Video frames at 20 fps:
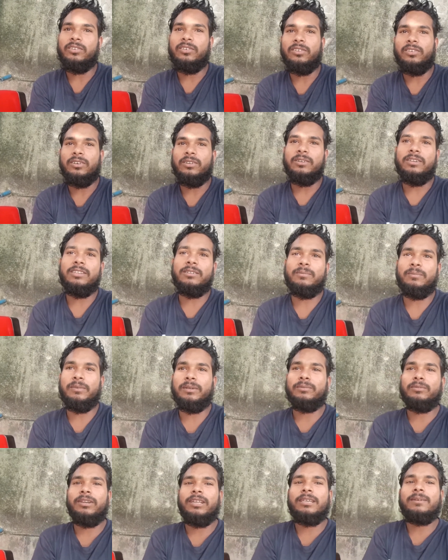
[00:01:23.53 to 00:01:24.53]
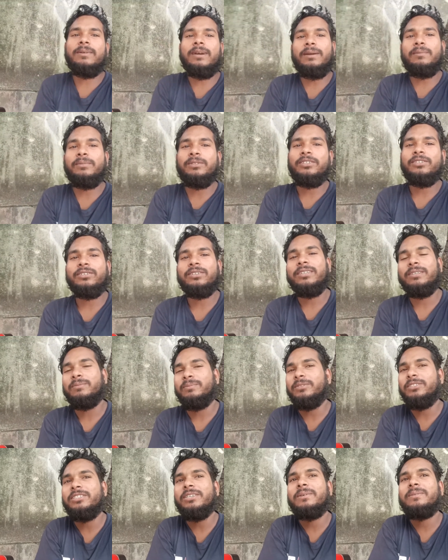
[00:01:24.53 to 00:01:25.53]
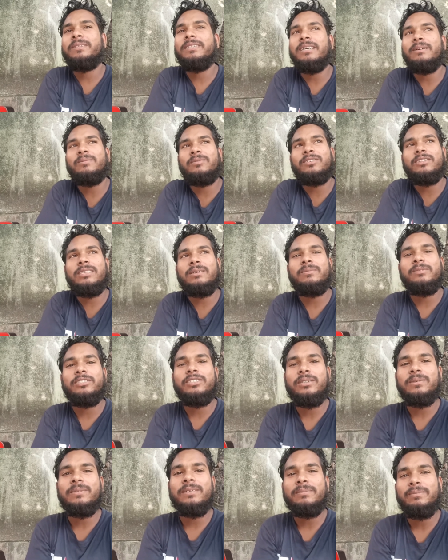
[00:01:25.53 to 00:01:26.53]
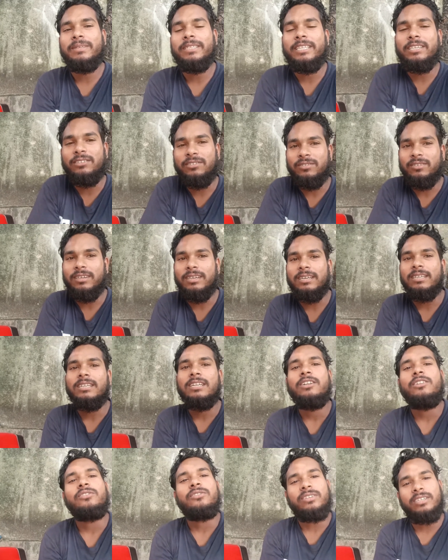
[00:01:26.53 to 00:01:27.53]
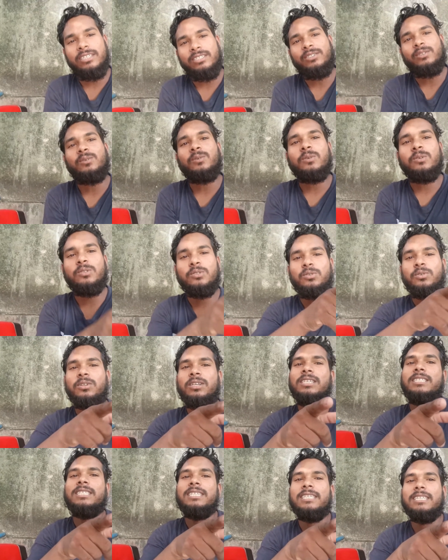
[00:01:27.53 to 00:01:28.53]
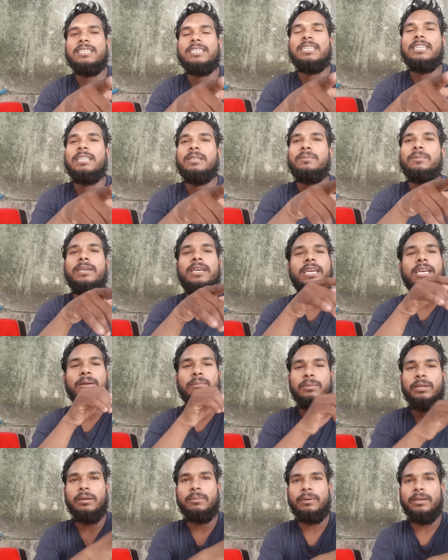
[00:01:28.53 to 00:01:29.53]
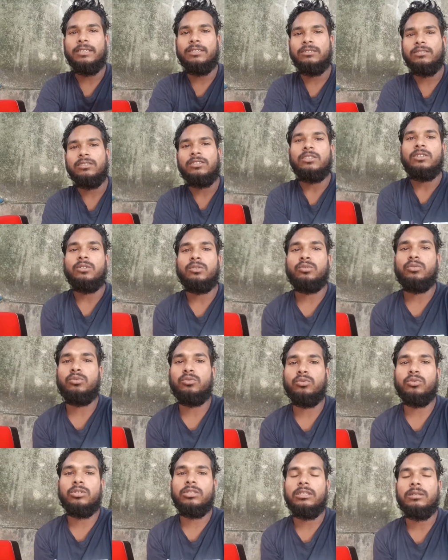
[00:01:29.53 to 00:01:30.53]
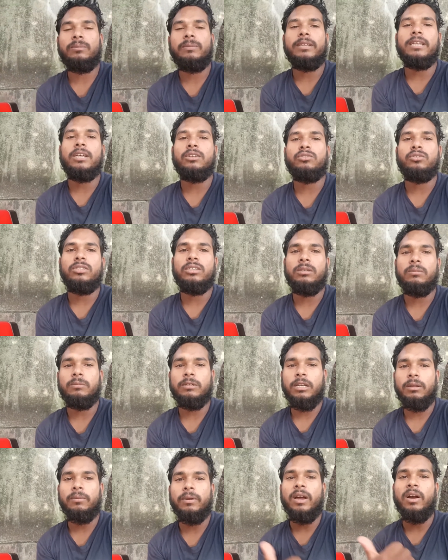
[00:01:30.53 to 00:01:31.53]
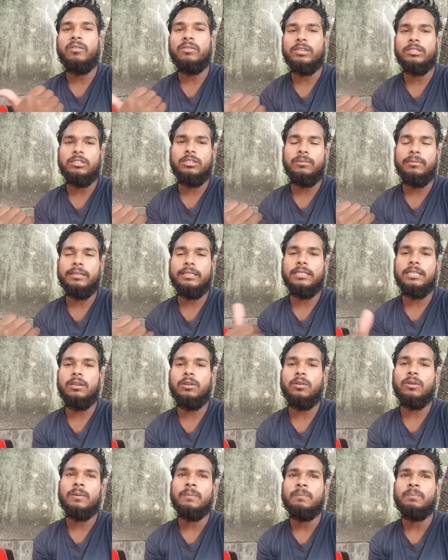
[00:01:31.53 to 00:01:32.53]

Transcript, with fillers: और मैंने बोला कि भाई वीडियो वीडियो भी हमको दे वीडियो भी मैं देखूँगा वो छोटा सा क्लिप है मेरा पास जो कि मेरा जो ये मतलब गांव का जो बंदा लोग